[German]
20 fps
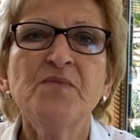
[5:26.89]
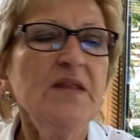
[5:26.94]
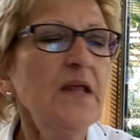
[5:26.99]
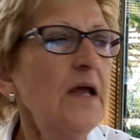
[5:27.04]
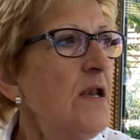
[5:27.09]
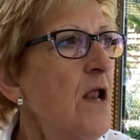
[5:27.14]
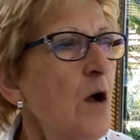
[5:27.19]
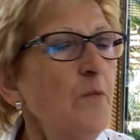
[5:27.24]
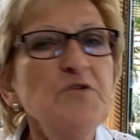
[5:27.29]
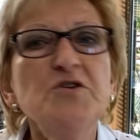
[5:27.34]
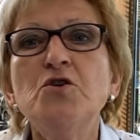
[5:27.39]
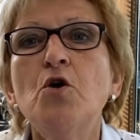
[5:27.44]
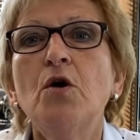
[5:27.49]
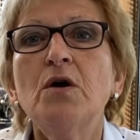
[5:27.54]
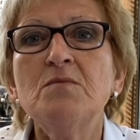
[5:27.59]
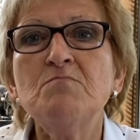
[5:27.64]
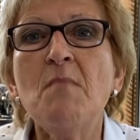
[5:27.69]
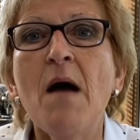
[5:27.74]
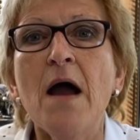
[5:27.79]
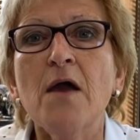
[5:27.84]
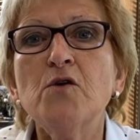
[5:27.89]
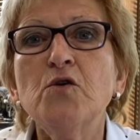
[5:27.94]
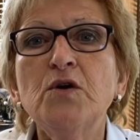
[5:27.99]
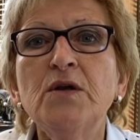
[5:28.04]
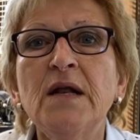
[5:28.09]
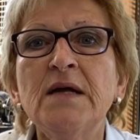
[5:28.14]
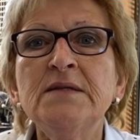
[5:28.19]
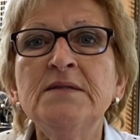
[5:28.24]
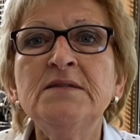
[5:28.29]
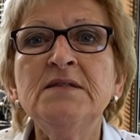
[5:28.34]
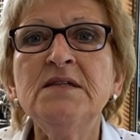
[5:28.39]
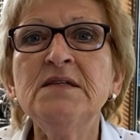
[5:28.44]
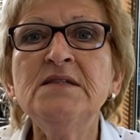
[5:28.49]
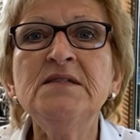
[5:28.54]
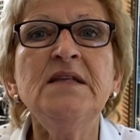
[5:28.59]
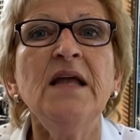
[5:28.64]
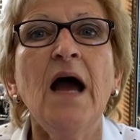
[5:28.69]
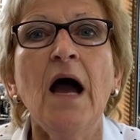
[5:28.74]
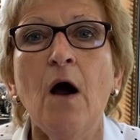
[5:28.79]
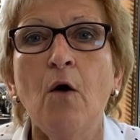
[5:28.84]
Dann habe ich noch einen Majoran
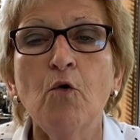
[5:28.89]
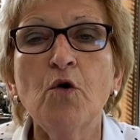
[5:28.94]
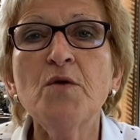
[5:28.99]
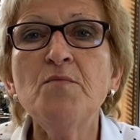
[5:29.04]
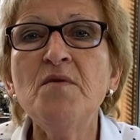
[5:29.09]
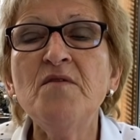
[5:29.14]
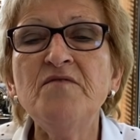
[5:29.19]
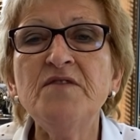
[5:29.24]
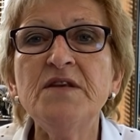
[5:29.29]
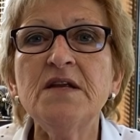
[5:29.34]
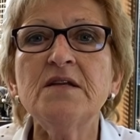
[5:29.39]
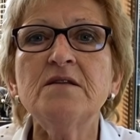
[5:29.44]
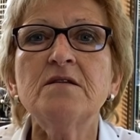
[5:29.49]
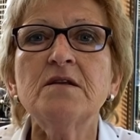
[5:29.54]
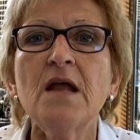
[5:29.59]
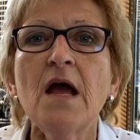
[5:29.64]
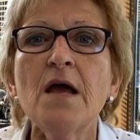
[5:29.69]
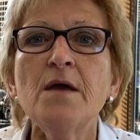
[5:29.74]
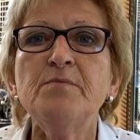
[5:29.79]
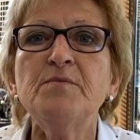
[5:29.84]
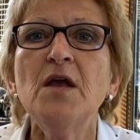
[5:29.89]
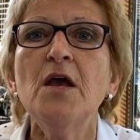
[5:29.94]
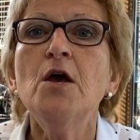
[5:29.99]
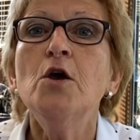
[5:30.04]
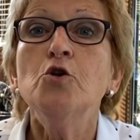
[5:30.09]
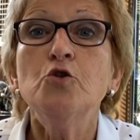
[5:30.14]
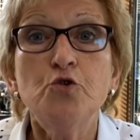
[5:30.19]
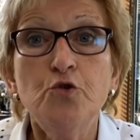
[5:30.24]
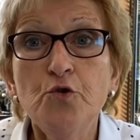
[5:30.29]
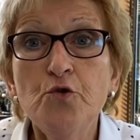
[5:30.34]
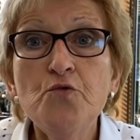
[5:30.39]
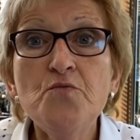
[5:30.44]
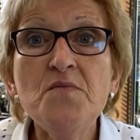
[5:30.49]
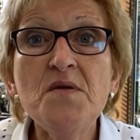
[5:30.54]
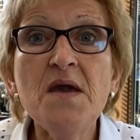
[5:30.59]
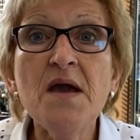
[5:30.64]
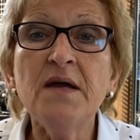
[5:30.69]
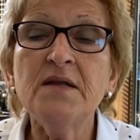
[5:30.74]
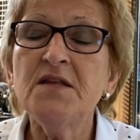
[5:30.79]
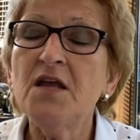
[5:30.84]
drin, der auch immer wieder treibt.
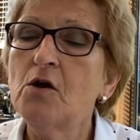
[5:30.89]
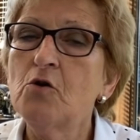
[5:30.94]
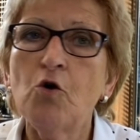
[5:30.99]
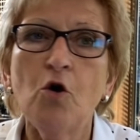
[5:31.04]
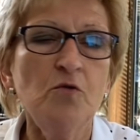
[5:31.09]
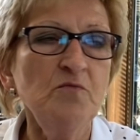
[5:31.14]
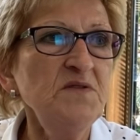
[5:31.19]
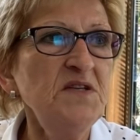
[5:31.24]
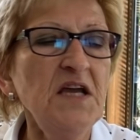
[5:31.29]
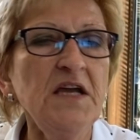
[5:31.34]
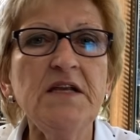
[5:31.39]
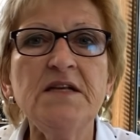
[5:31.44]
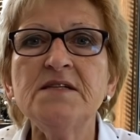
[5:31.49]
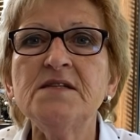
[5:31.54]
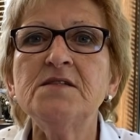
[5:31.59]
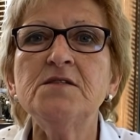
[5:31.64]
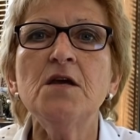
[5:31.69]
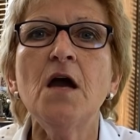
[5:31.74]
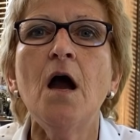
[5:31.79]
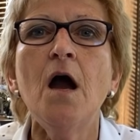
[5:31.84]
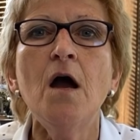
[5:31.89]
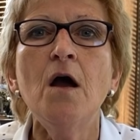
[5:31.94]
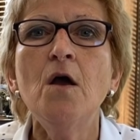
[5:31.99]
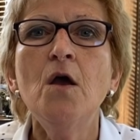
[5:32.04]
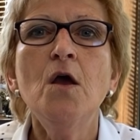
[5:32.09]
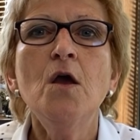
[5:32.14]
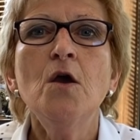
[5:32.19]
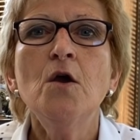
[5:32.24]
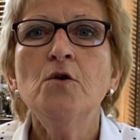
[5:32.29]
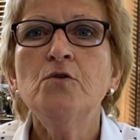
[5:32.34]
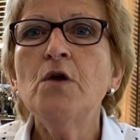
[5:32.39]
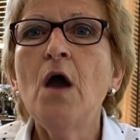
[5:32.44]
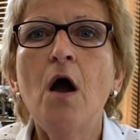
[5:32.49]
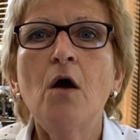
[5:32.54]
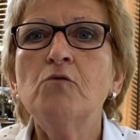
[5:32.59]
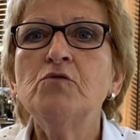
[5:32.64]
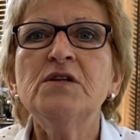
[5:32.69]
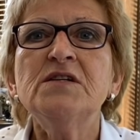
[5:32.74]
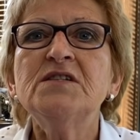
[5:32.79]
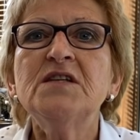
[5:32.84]
Thymian, der kommt jedes Jahr.
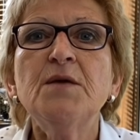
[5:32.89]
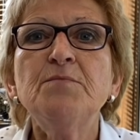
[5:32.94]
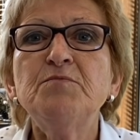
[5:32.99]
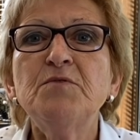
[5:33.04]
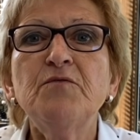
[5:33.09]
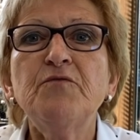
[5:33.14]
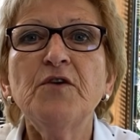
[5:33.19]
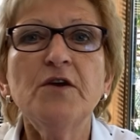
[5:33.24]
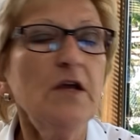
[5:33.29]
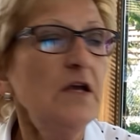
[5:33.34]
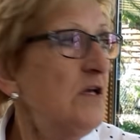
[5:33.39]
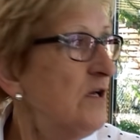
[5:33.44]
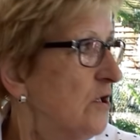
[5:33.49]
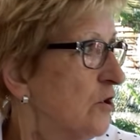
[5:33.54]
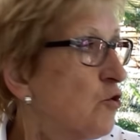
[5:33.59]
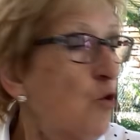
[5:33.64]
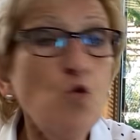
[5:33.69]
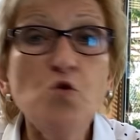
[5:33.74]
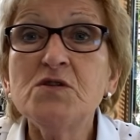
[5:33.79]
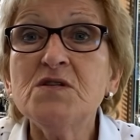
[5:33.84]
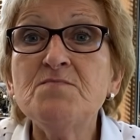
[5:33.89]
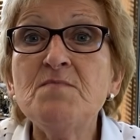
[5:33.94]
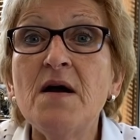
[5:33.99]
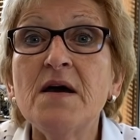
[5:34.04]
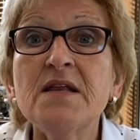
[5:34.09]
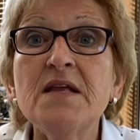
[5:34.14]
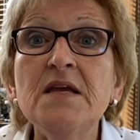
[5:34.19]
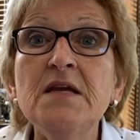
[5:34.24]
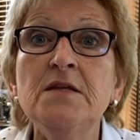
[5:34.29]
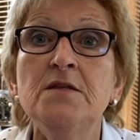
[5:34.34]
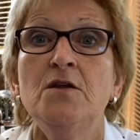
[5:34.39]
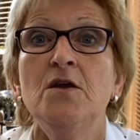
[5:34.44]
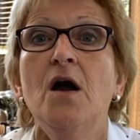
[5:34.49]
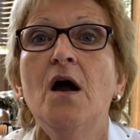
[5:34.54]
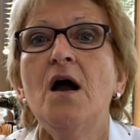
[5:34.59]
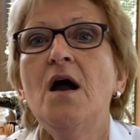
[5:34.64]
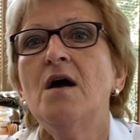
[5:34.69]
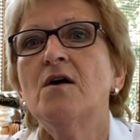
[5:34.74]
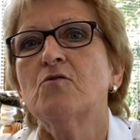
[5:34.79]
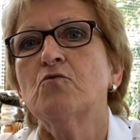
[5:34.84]
Ja, und es gibt äh, Rosmarin,
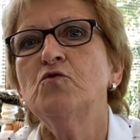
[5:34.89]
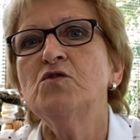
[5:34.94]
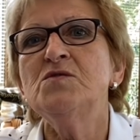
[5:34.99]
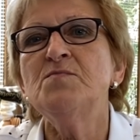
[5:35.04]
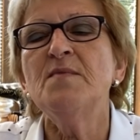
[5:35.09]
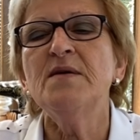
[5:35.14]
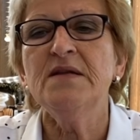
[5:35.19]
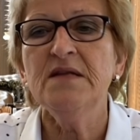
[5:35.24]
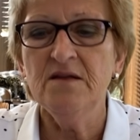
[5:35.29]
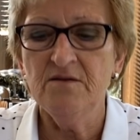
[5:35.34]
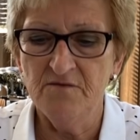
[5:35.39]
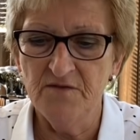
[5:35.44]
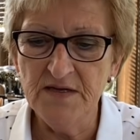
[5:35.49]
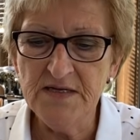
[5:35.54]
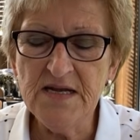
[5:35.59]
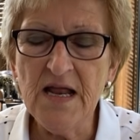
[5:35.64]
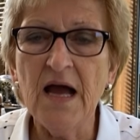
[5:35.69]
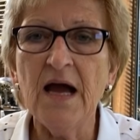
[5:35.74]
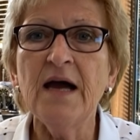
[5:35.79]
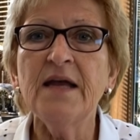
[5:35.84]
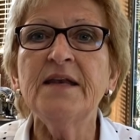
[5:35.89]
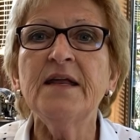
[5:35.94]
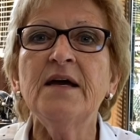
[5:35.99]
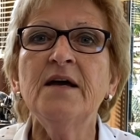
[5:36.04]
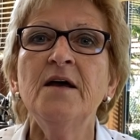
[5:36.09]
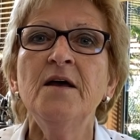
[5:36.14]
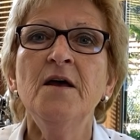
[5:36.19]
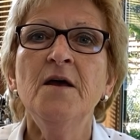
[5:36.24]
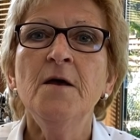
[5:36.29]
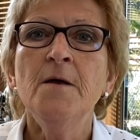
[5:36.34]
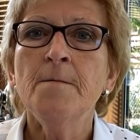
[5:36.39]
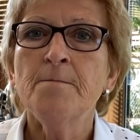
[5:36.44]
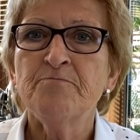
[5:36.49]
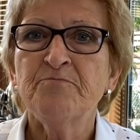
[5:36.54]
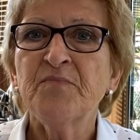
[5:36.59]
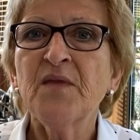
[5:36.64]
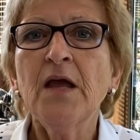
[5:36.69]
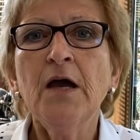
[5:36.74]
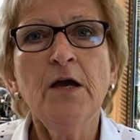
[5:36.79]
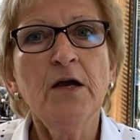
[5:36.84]
ja, Rosmarin, Winter hat er,
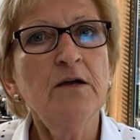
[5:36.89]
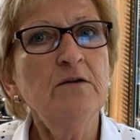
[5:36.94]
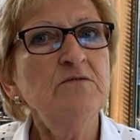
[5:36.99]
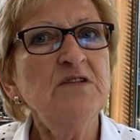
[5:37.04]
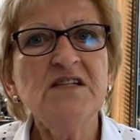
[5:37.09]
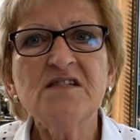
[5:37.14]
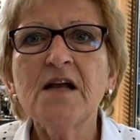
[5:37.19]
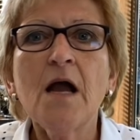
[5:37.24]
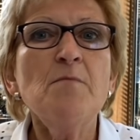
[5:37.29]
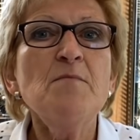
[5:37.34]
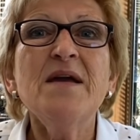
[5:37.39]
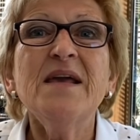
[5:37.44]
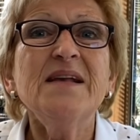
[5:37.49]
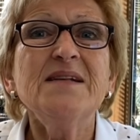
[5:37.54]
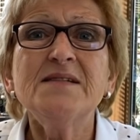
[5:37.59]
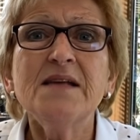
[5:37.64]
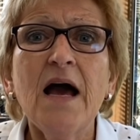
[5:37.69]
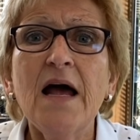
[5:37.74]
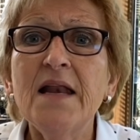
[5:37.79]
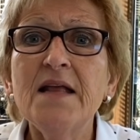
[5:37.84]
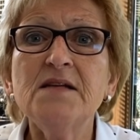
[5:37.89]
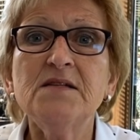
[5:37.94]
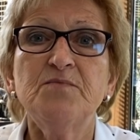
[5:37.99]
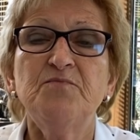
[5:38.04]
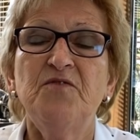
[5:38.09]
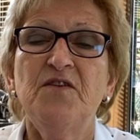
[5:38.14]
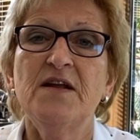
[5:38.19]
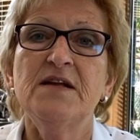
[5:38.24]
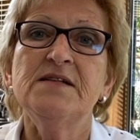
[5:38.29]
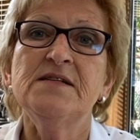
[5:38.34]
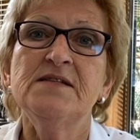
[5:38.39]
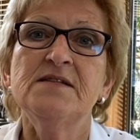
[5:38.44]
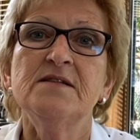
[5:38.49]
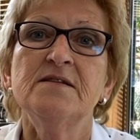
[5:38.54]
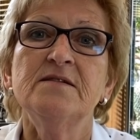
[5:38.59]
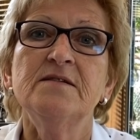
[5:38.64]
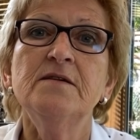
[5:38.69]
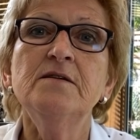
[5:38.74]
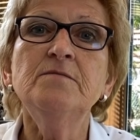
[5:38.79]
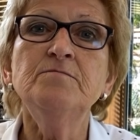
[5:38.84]
äh, das kann man jetzt alles
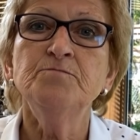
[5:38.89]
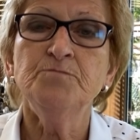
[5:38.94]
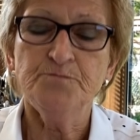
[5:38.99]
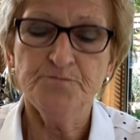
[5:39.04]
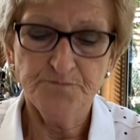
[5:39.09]
pflanzen. Ne?